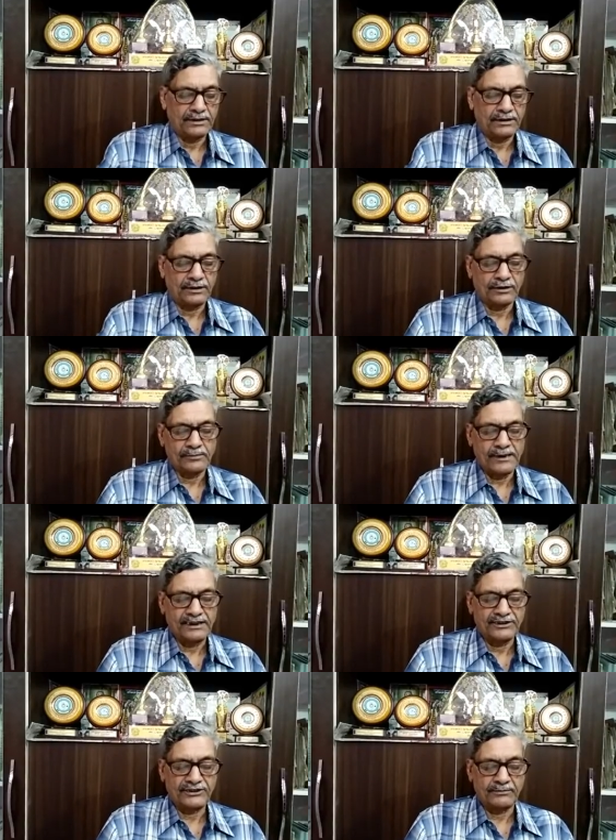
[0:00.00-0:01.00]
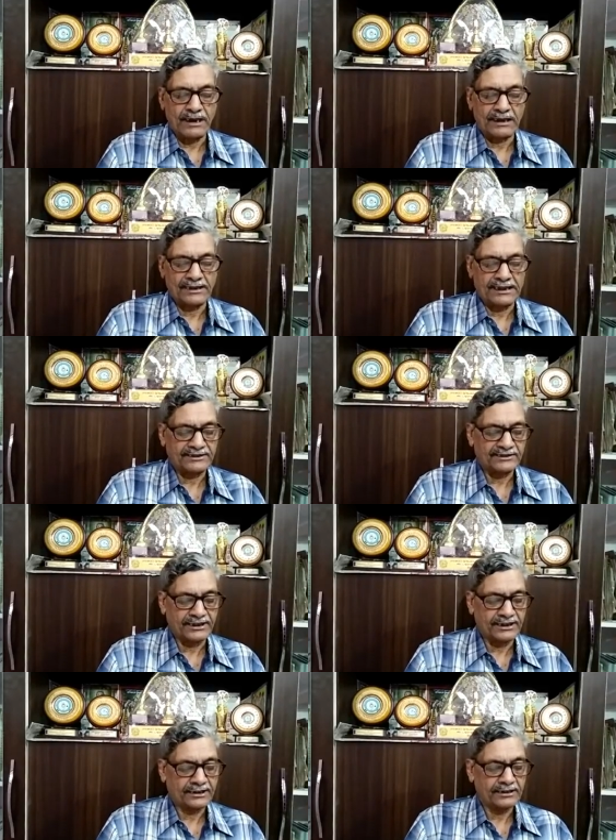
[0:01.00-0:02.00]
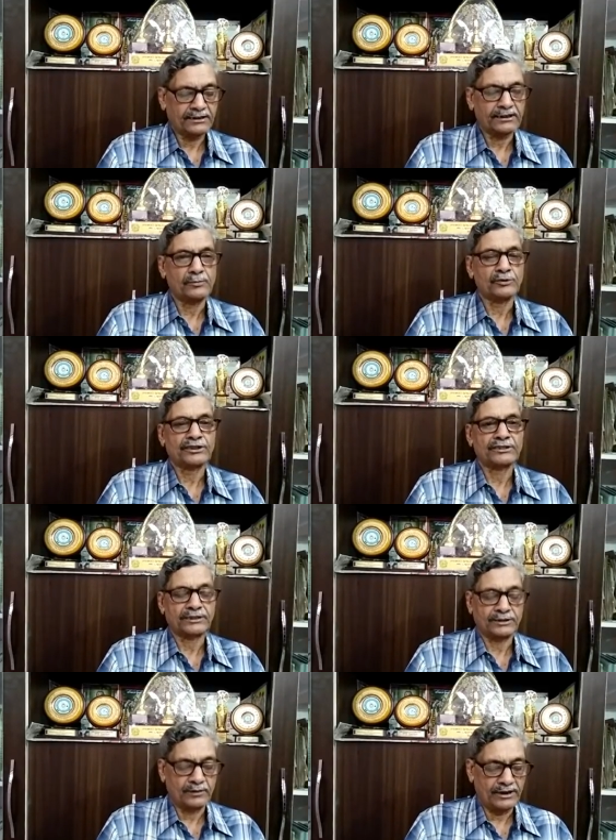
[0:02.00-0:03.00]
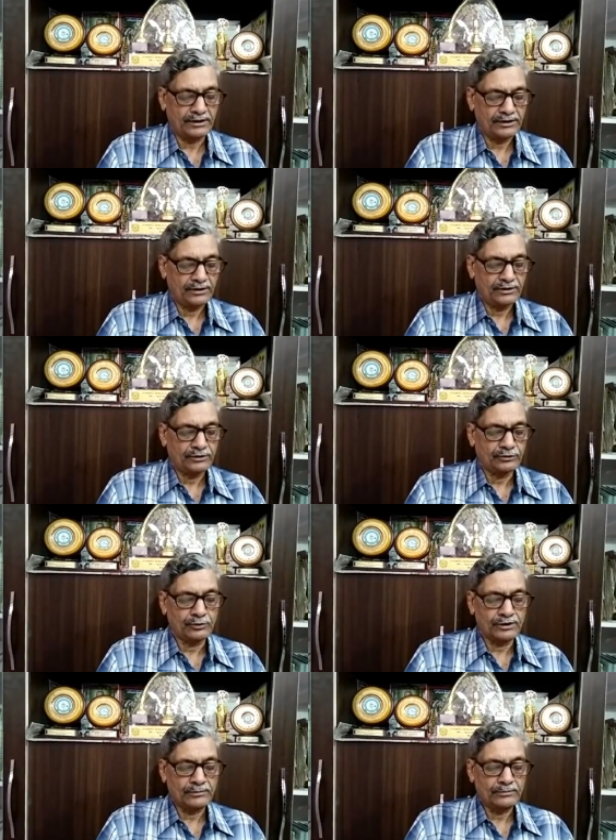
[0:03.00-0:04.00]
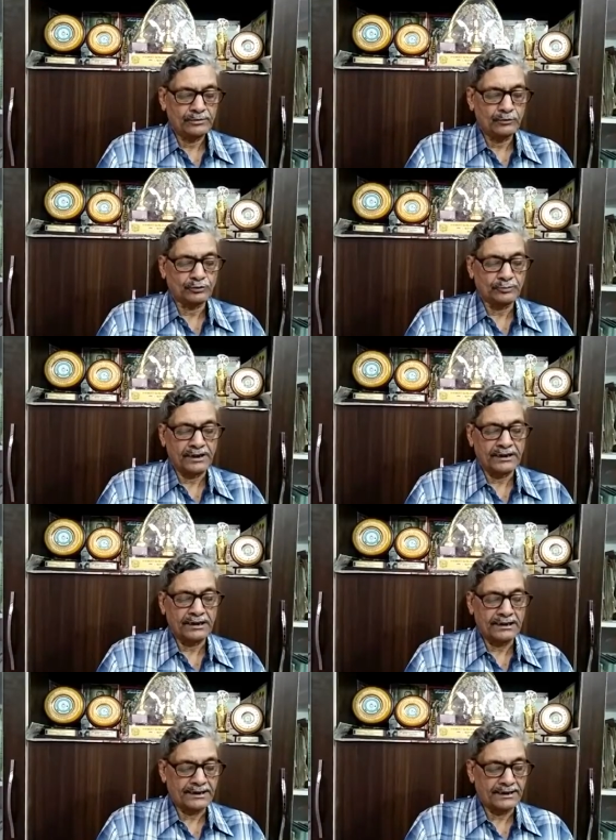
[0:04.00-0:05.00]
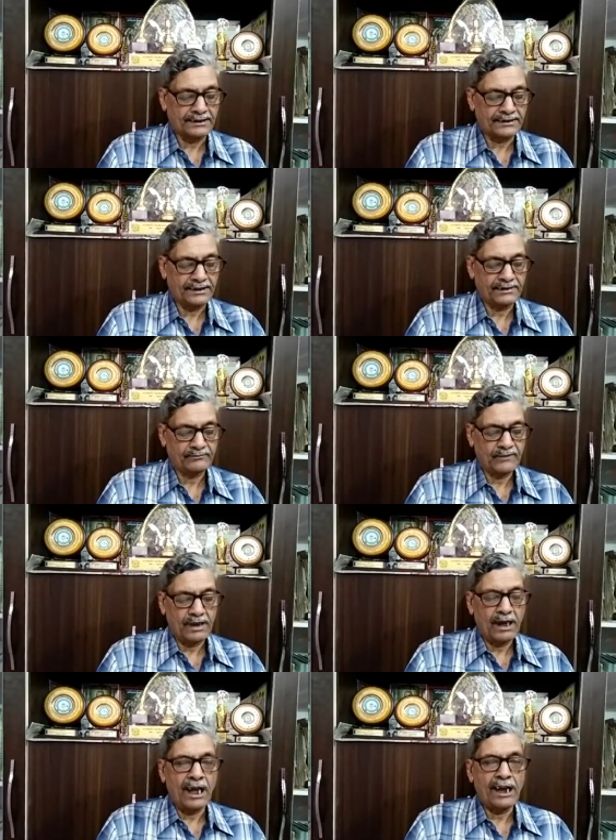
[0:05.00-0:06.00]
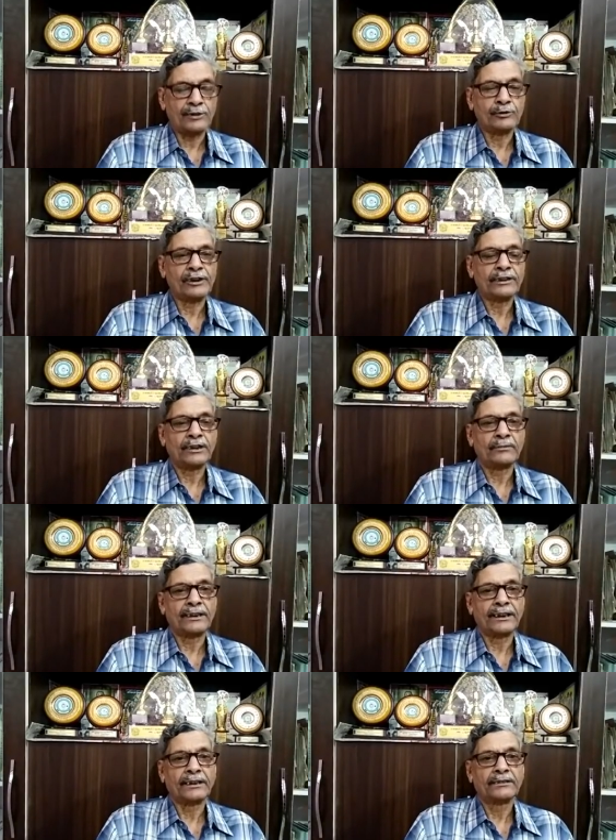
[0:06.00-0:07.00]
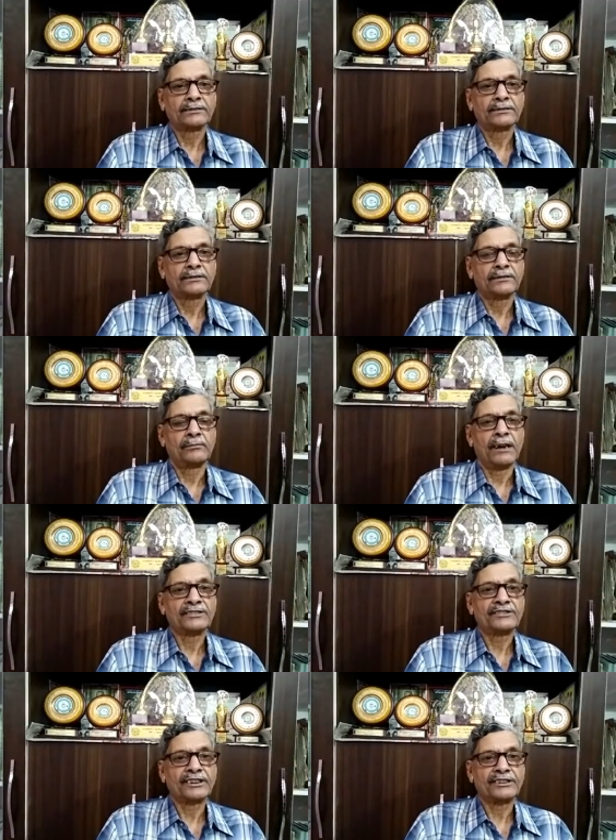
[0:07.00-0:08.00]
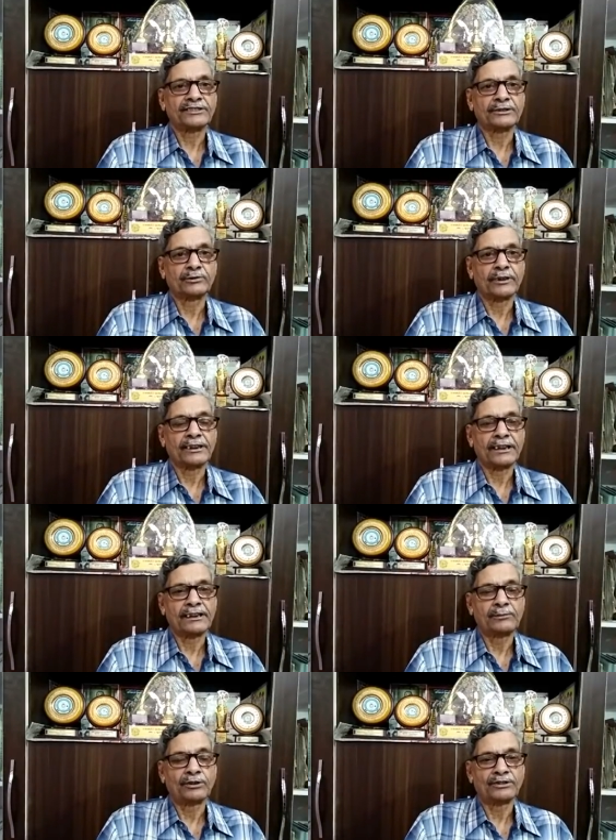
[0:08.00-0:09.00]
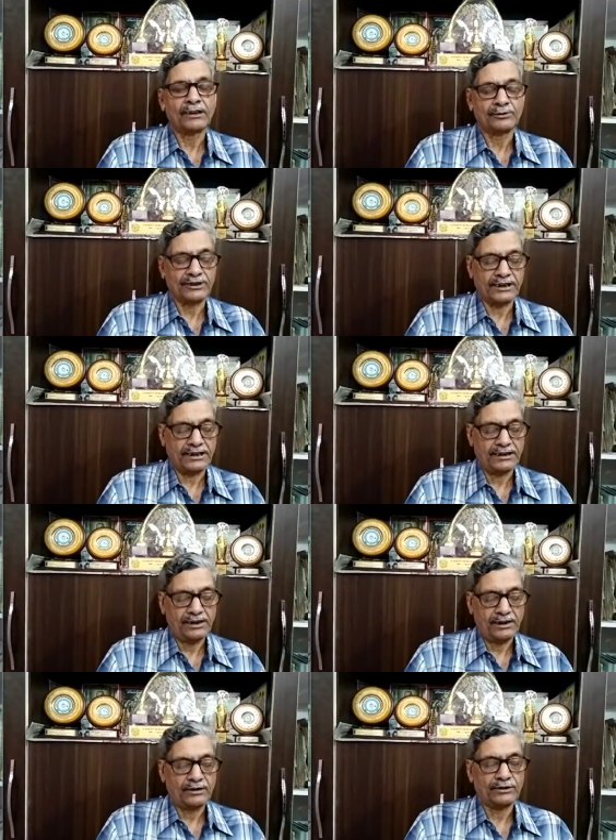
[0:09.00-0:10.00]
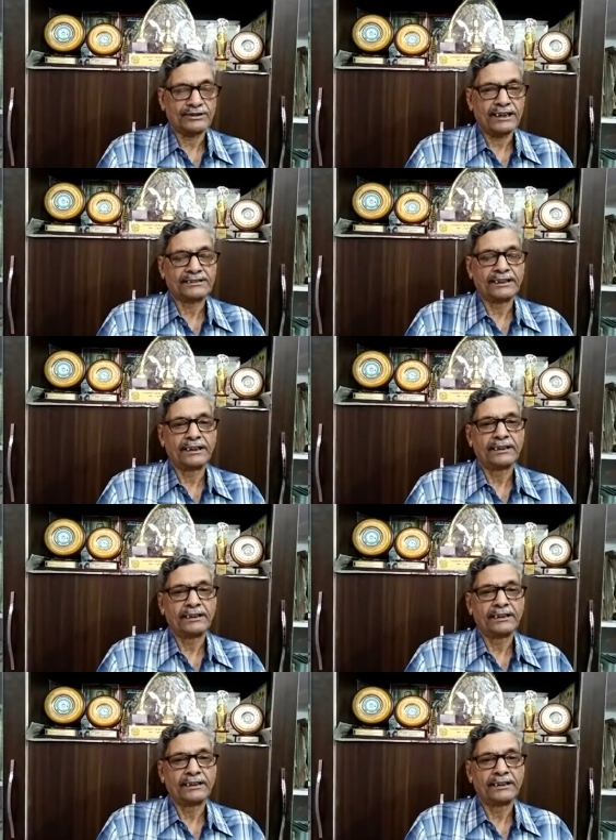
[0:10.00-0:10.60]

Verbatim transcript: और मैग्नीशियम आदि ऐसे शरीर के पोषक तत्व हैं जो कि उत्प्रेरक का कार्य करते हैं आयोडीन हमारे मानसिक संतुलन के लिए बहुत आवश्यक है और साथ ही